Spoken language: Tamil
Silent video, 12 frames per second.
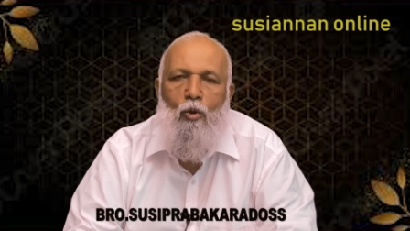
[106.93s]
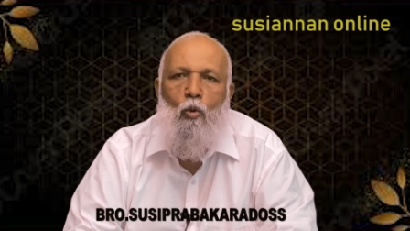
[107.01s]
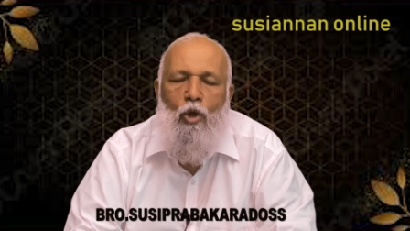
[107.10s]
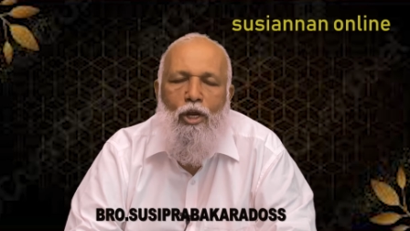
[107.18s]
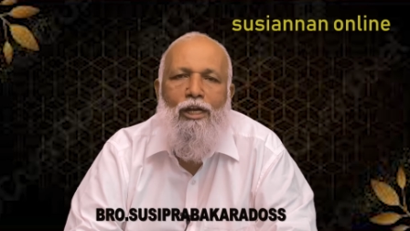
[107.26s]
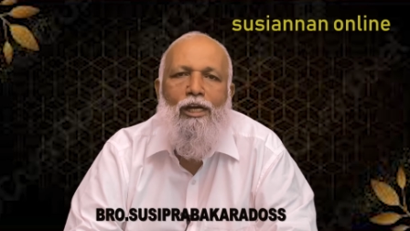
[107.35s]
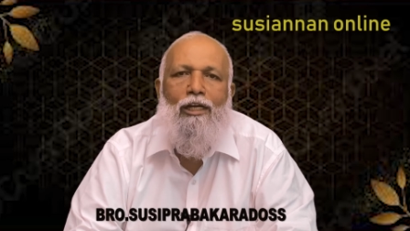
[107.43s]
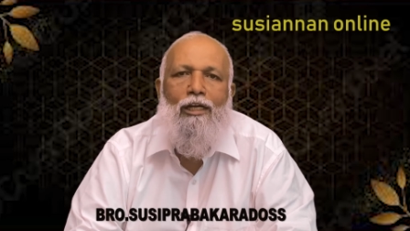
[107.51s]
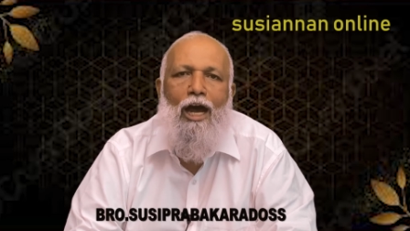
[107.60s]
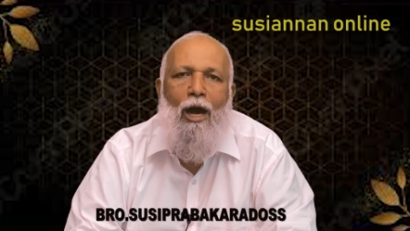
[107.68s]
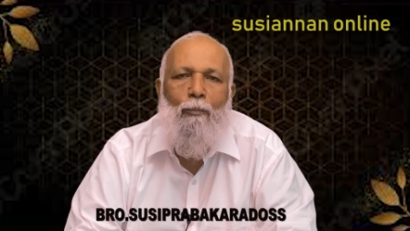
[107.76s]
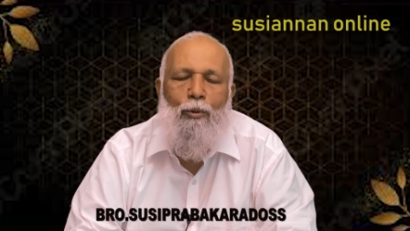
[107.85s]
கொடுங்கள்
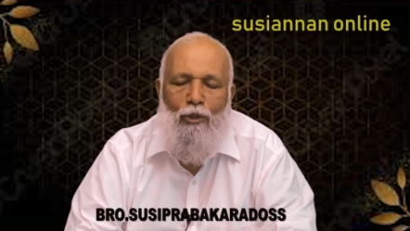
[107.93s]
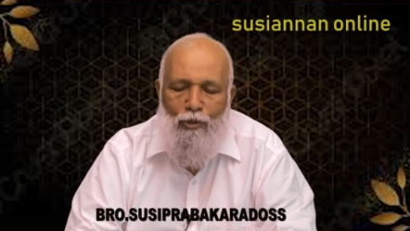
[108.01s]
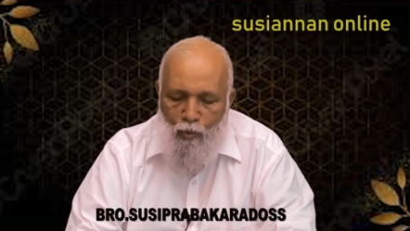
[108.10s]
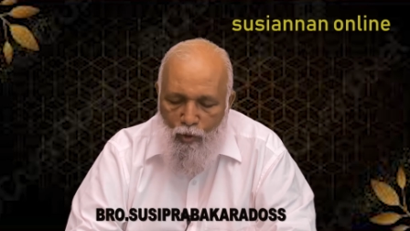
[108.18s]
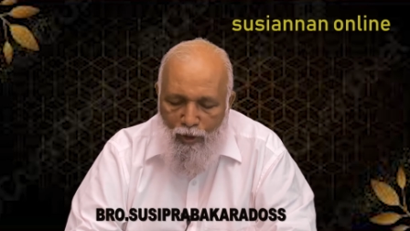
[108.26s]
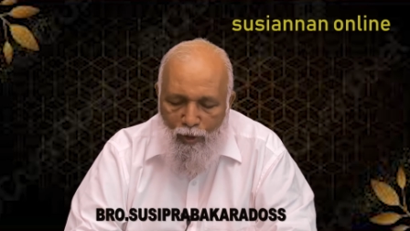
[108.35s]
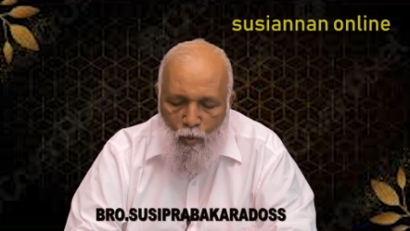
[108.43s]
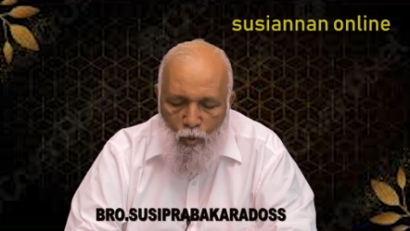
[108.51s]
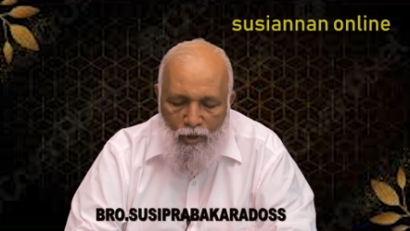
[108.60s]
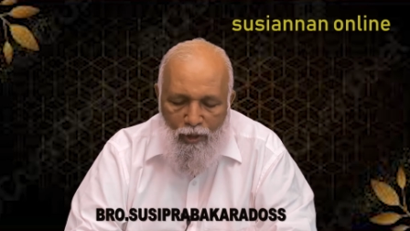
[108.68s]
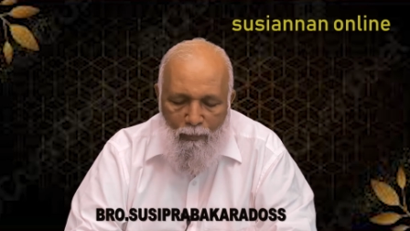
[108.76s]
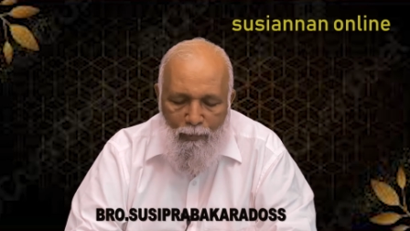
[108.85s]
அப்பொழுது உங்களுக்கு
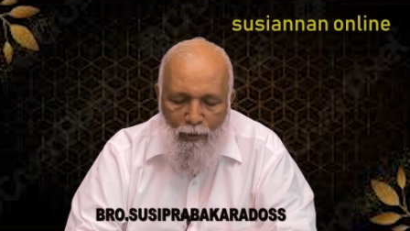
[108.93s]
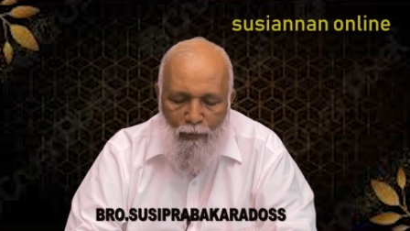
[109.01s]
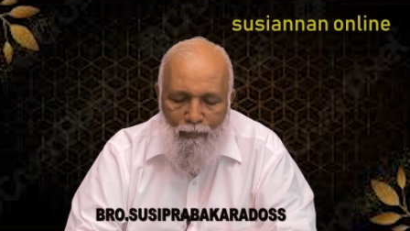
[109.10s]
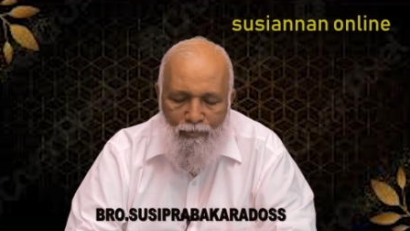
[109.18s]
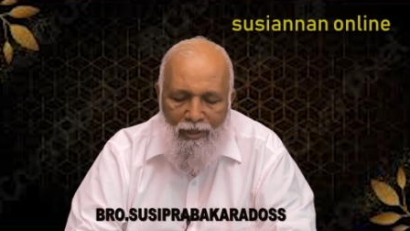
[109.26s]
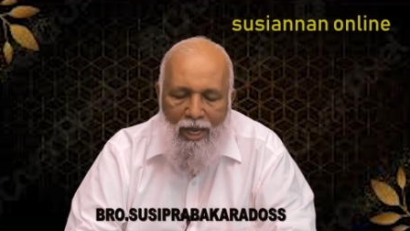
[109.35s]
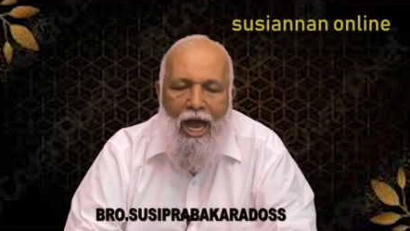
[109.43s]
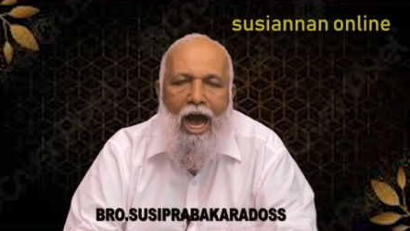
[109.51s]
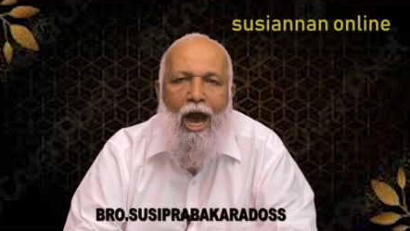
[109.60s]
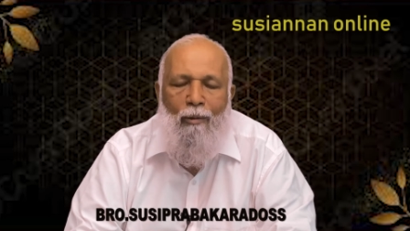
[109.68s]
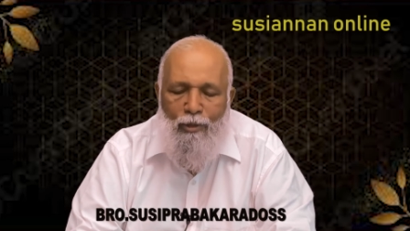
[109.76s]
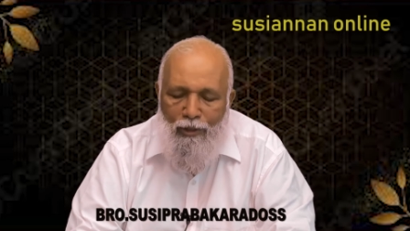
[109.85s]
கொடுக்கப்படும்
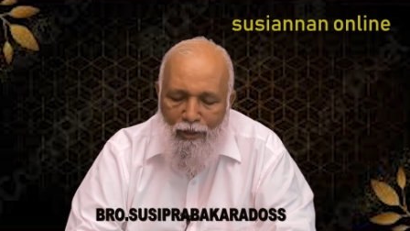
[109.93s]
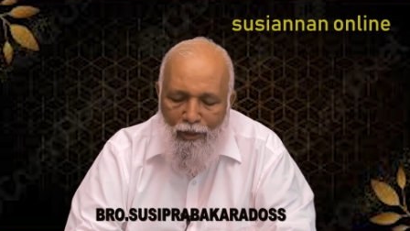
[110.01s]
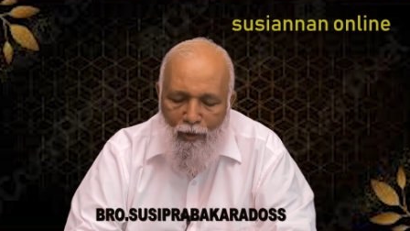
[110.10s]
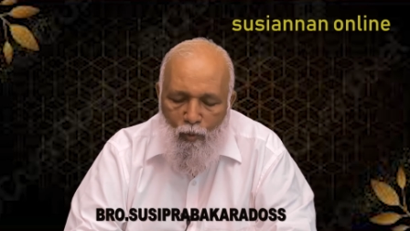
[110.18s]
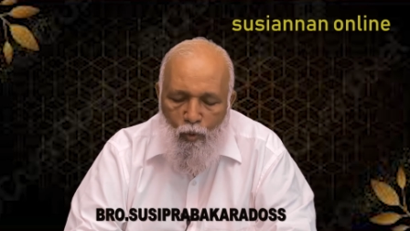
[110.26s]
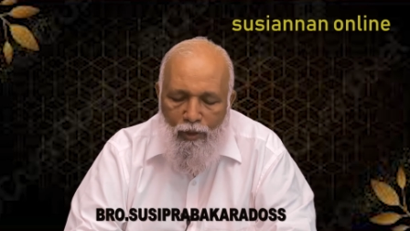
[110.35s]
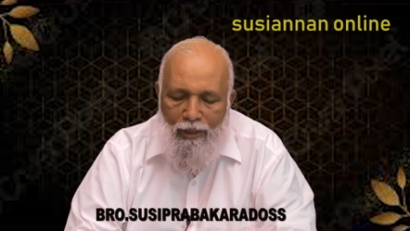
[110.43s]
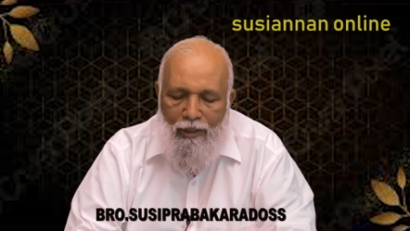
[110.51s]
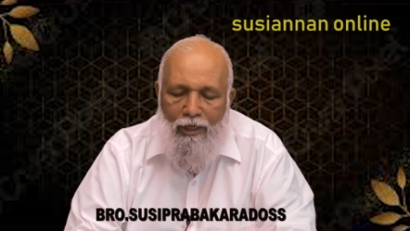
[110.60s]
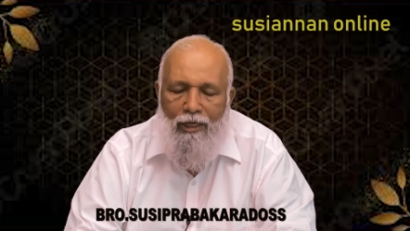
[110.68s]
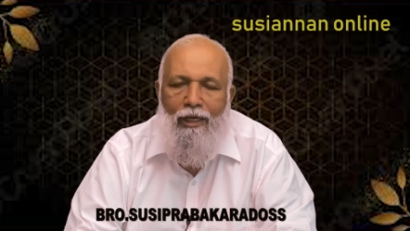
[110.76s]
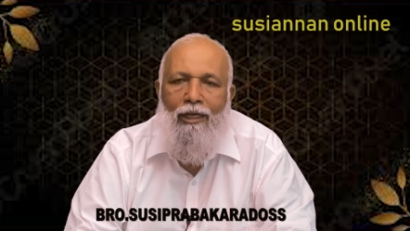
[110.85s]
அமுக்கி குலுக்கி